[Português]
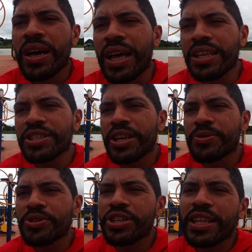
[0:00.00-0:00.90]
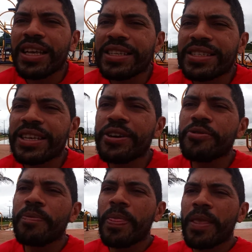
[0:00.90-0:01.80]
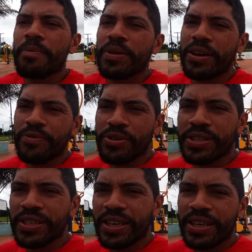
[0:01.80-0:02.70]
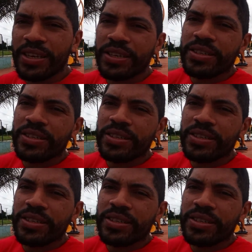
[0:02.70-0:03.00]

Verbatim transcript: Ali Jesus já nasceu para você.